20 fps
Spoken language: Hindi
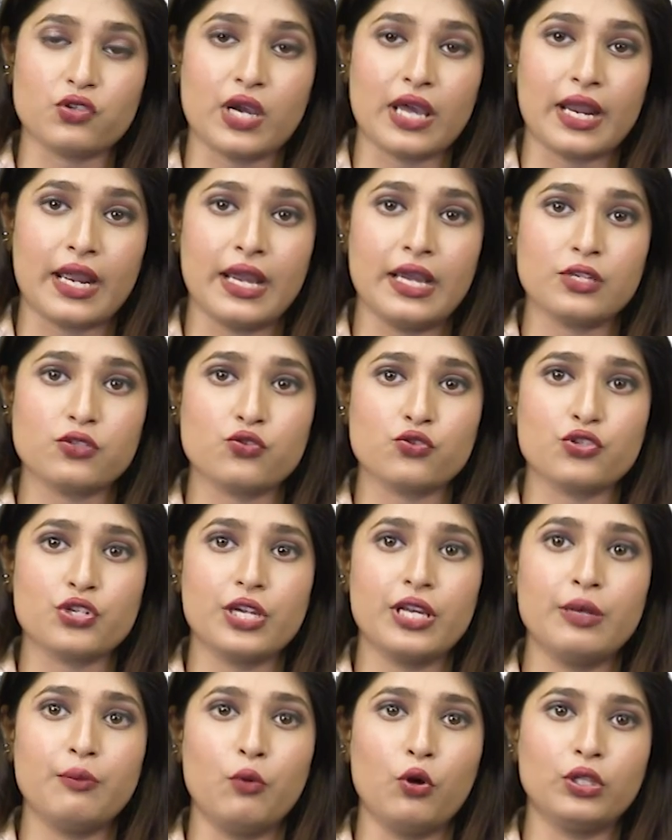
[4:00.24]
जा रहा है
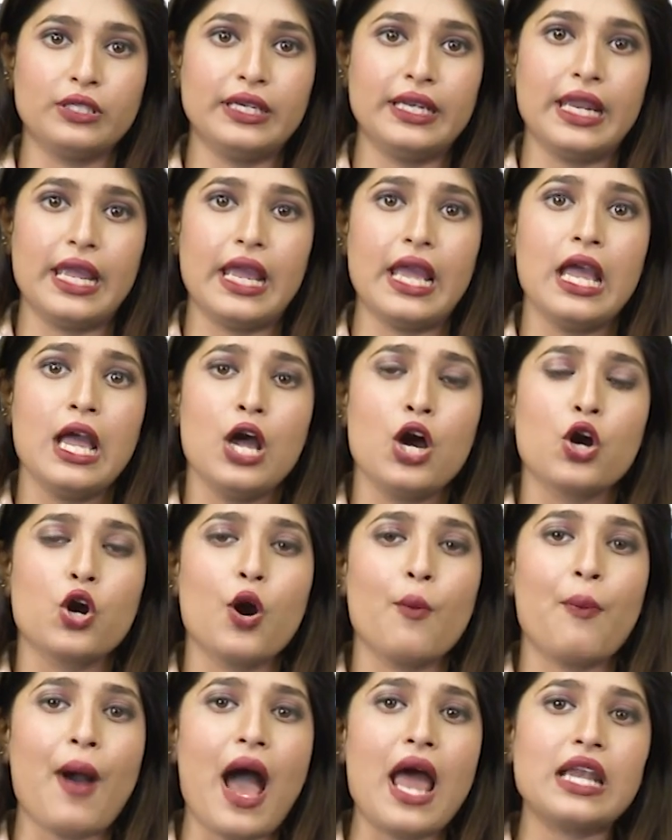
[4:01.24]
सुशील मोदी ने
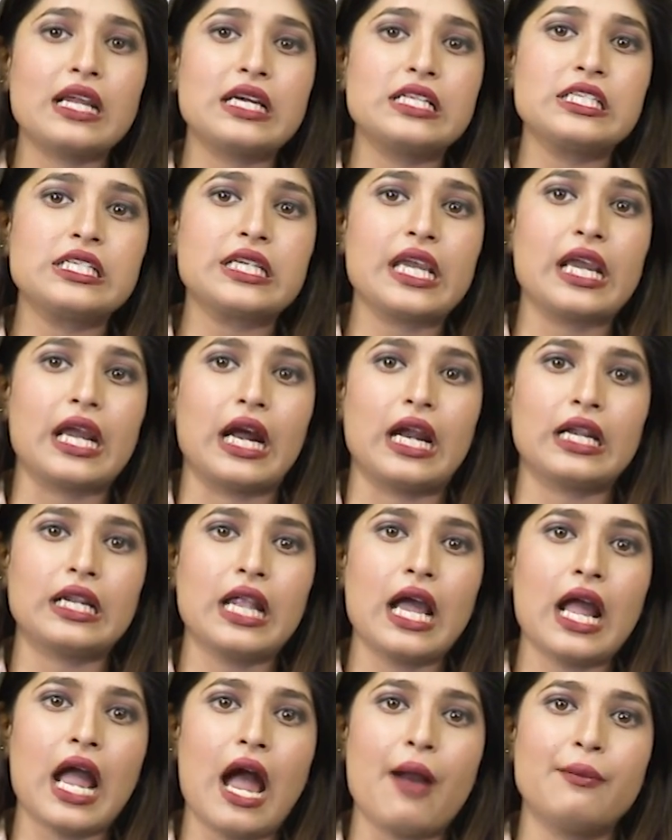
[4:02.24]
गोपालगंज की
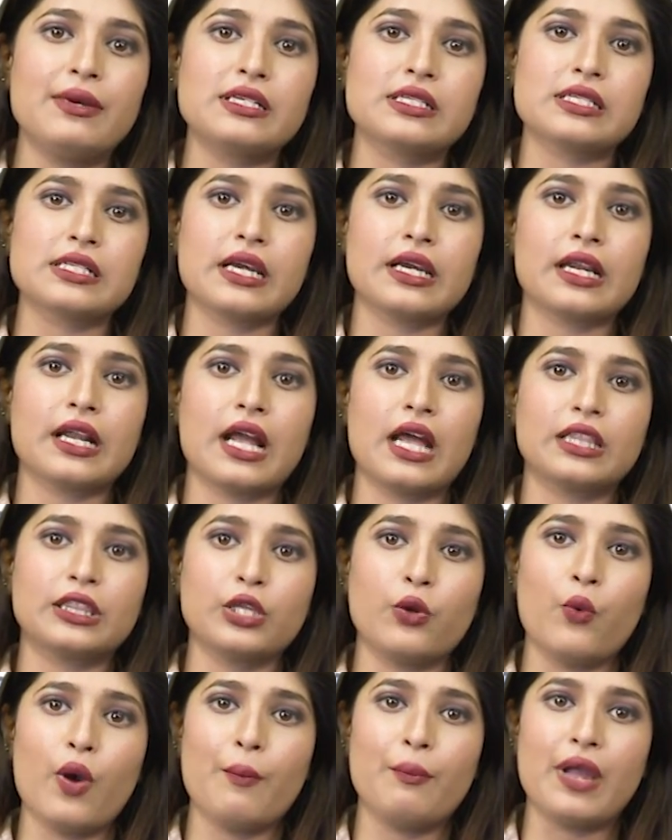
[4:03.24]
घटना का भी जिक्र
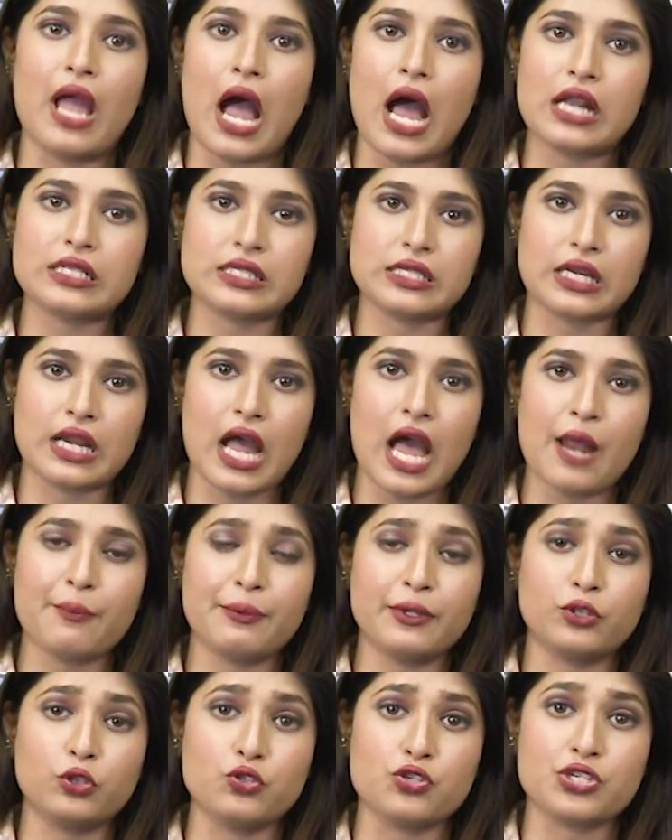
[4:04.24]
करते हुए बिहार सरकार
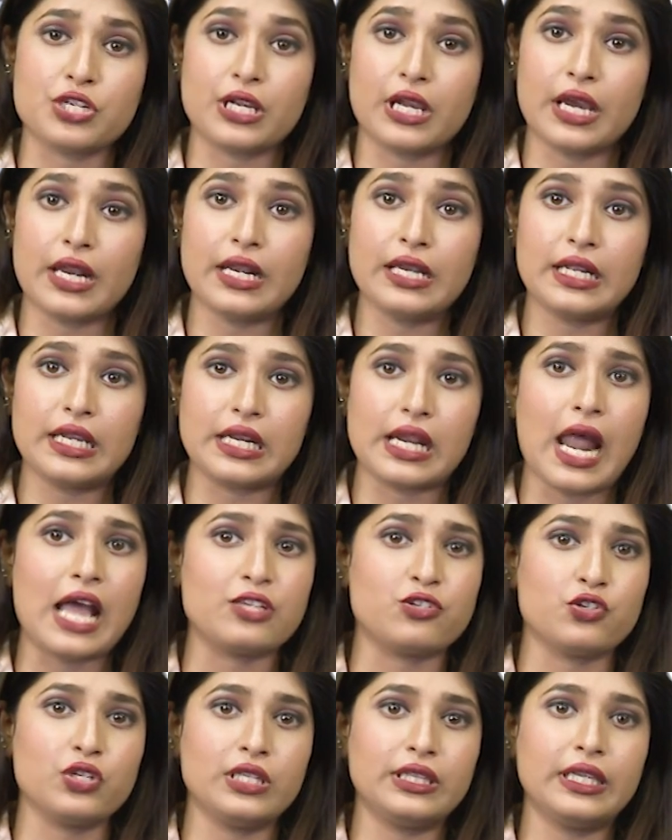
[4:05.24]
पर तुष्टिकरण की
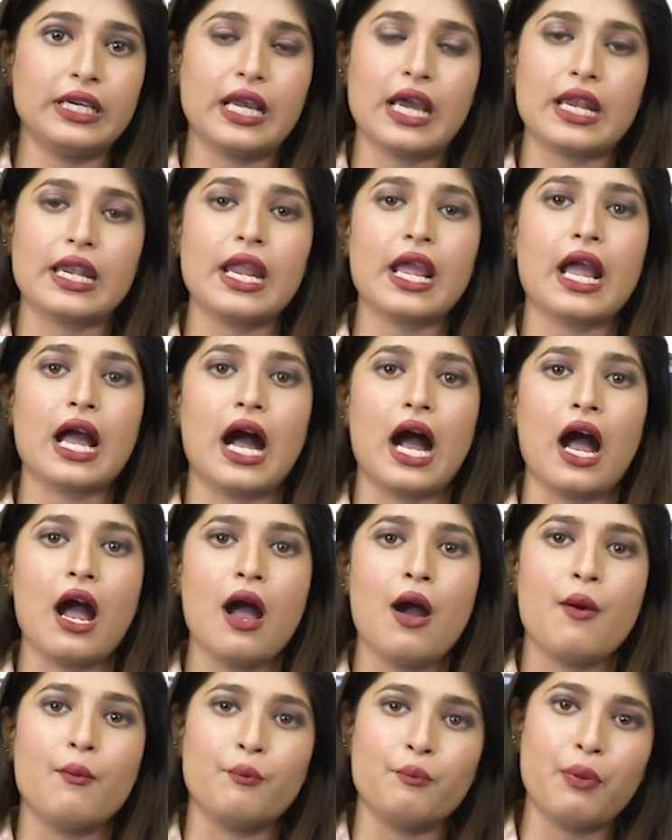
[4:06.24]
राजनीति करने का
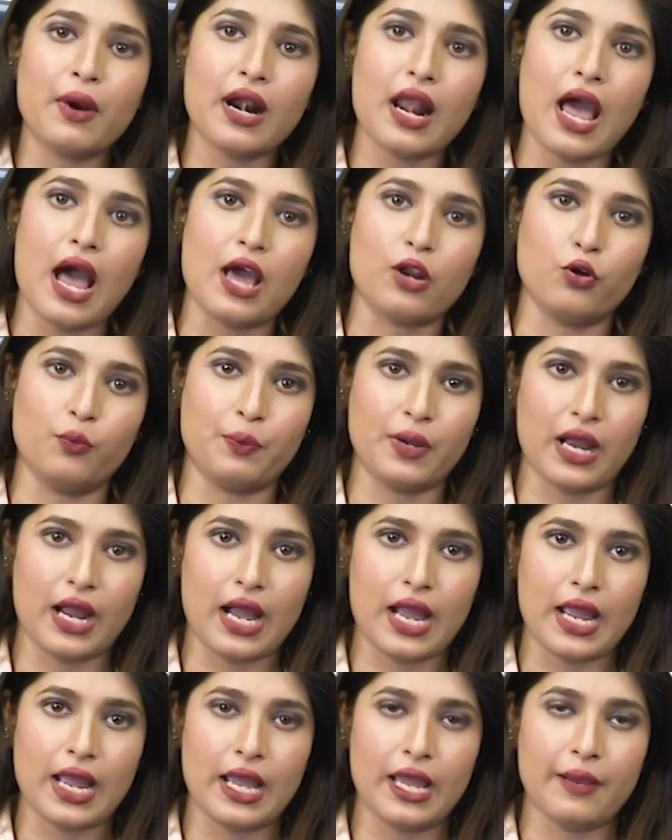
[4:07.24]
बड़ा आरोप
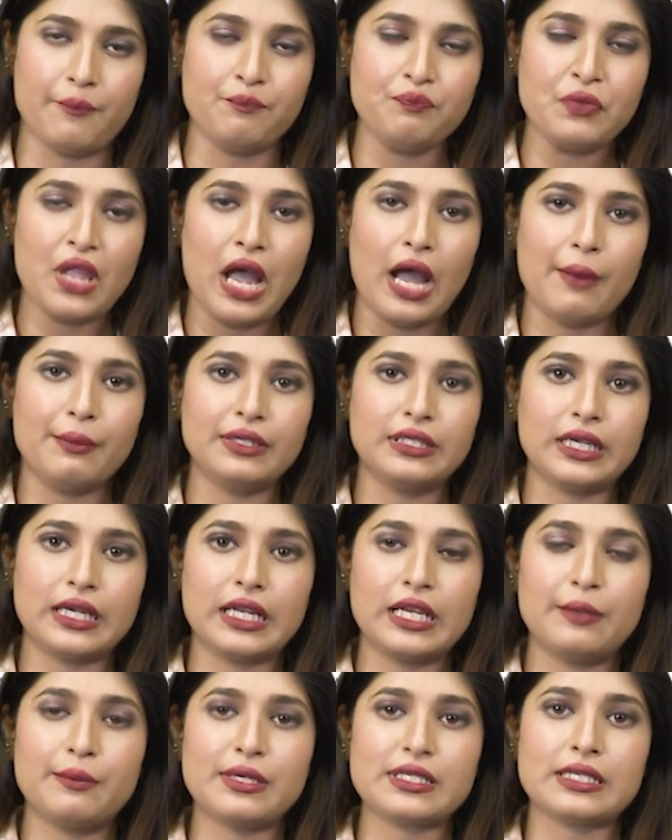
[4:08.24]
लगाया गया है अभी तक
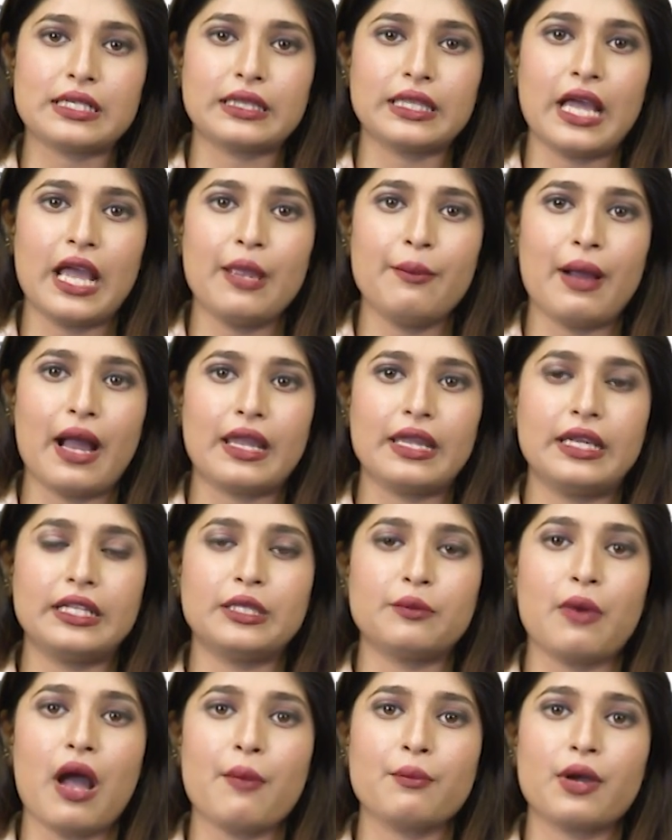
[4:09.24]
के लिए बस इतना ही बाकी की
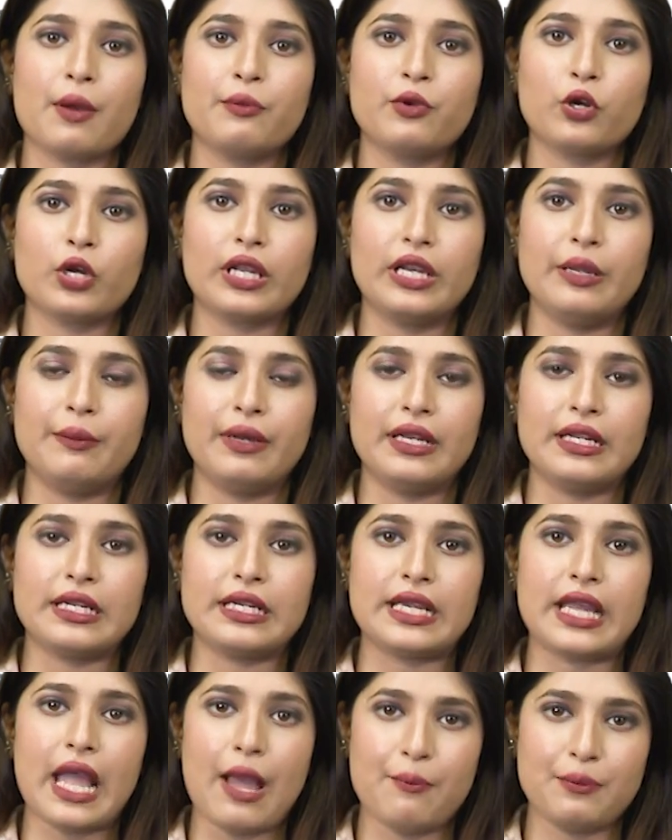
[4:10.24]
तमाम खबरों के लिए बने
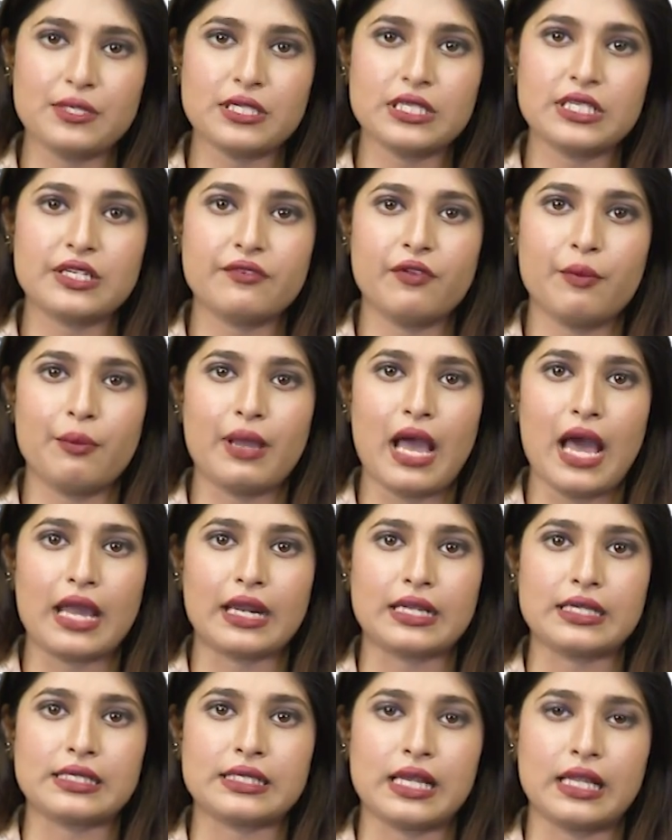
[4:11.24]
रहिए कैपिटल टीवी
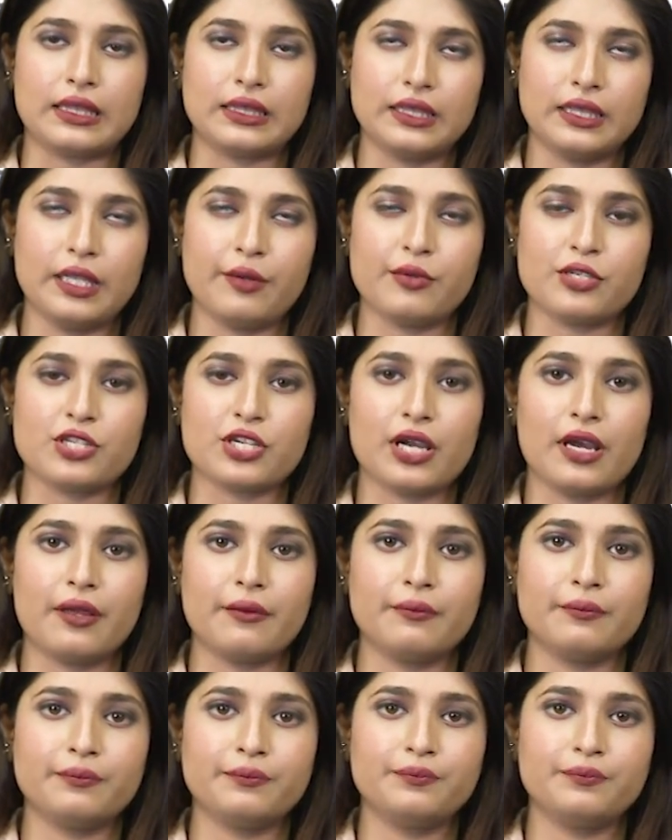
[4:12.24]
बिहार के साथ नमस्कार